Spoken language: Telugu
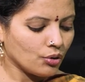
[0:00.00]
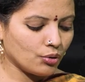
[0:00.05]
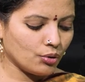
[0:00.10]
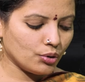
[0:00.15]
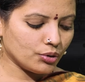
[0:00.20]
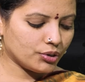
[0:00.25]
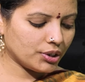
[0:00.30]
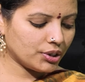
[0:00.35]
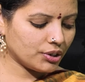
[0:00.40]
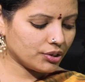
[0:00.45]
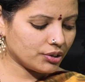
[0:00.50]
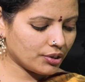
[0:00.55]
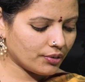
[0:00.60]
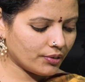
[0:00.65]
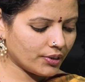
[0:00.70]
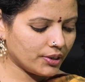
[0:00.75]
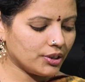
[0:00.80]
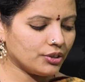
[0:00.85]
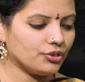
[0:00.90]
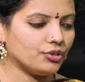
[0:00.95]

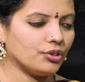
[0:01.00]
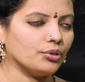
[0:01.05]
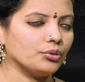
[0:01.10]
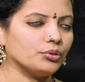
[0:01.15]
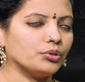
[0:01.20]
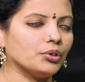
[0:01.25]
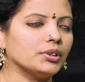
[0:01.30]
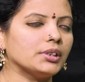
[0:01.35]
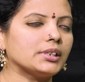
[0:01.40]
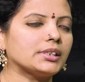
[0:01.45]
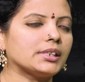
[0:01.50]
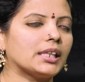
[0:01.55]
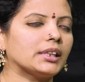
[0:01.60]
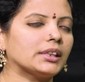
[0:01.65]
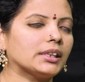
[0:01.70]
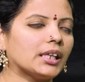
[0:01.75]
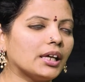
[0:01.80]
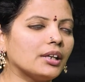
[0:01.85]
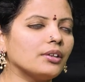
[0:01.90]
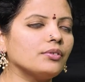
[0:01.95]
గోచరించడం అనేది జరుగుతుంది
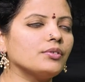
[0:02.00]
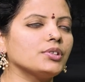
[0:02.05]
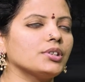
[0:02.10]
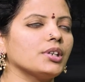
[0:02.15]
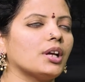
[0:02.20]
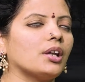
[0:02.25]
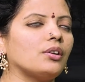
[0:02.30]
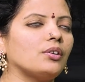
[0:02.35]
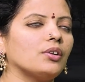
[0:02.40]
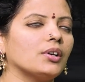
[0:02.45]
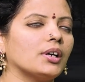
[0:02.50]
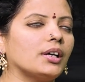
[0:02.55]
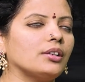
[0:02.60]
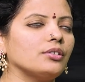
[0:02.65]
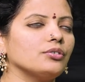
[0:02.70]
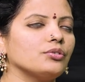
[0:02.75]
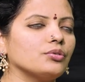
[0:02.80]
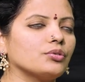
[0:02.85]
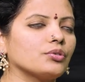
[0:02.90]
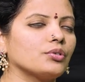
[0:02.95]
సంతాన విషయాల్లో
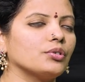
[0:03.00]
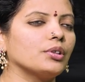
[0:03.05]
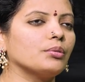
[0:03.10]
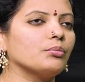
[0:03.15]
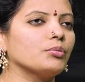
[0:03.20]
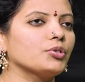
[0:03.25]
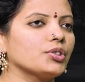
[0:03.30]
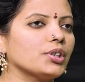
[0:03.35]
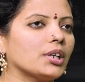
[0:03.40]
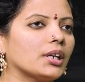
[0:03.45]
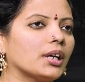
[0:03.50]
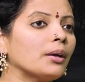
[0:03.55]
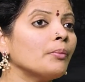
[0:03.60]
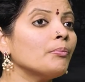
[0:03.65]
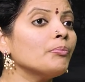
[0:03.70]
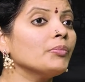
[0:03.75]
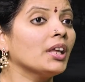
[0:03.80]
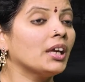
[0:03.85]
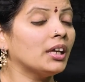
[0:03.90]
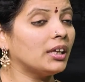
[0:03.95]
కానీ చూసుకుంటే ముఖ్యంగా
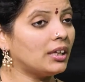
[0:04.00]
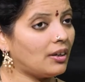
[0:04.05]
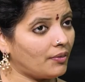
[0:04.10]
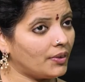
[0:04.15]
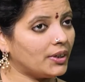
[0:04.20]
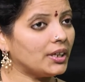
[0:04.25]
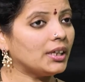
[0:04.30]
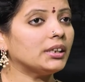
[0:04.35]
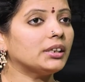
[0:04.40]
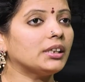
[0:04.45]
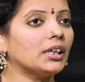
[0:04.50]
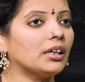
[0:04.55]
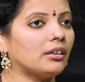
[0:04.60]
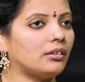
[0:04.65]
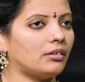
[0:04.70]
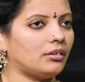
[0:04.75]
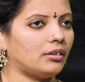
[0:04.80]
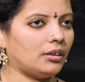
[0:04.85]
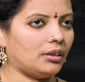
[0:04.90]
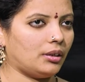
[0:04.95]
ఎవరైతే
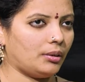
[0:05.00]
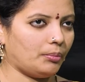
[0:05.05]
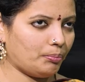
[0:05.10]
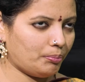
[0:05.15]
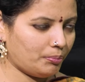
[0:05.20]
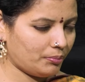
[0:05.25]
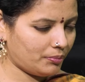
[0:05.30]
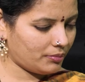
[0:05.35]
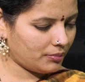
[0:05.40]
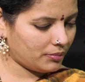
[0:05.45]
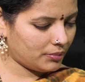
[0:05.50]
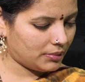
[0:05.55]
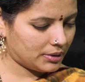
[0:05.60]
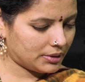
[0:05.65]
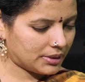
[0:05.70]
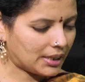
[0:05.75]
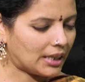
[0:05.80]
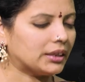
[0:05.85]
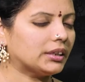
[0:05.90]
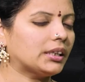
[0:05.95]

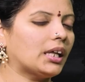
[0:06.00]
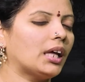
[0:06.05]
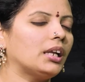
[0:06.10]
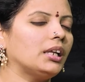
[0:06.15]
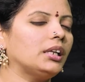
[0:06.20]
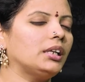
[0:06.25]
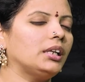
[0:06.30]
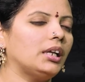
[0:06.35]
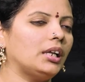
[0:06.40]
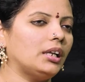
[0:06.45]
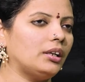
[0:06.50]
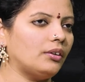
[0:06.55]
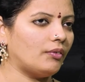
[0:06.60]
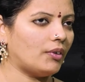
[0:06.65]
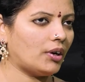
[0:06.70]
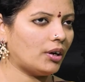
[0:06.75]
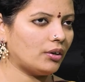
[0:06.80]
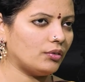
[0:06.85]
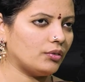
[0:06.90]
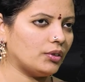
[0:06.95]
సంతానం లేని
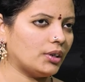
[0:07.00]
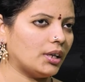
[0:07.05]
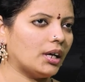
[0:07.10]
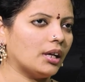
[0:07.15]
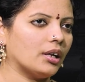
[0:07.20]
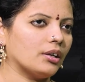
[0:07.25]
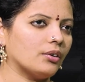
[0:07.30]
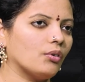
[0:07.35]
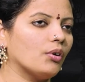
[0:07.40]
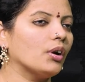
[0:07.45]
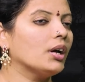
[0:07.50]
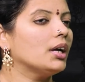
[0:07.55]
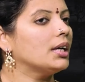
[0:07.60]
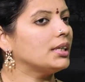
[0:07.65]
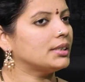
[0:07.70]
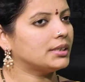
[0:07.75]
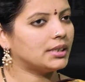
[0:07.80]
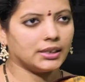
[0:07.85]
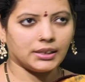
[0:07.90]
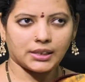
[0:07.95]
వాళ్ళు ఉన్నారో
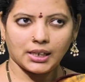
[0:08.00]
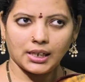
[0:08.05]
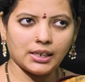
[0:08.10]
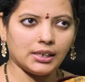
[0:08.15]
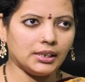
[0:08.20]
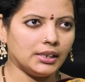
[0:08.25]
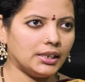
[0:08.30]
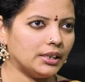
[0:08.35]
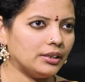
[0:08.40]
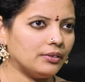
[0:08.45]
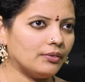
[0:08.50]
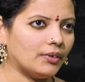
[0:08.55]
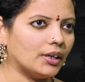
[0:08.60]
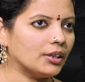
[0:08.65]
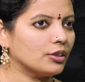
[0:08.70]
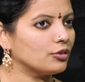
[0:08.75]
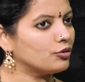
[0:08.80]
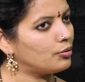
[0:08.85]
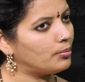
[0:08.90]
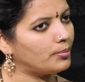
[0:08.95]
సంతానం లేని
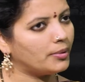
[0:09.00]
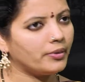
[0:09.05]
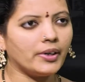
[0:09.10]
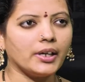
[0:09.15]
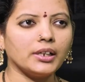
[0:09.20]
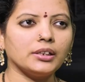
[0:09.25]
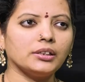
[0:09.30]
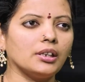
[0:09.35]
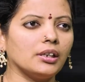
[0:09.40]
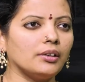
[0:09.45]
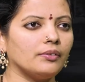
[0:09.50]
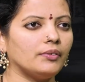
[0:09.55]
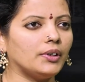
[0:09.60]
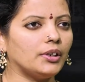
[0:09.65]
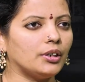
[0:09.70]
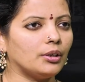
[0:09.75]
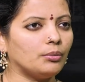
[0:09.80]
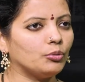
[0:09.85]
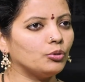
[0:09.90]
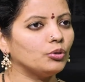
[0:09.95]
వాళ్ళకి శుభవార్తలు
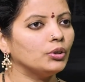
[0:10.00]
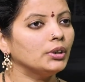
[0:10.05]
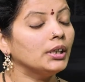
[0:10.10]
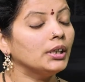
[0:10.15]
వినడము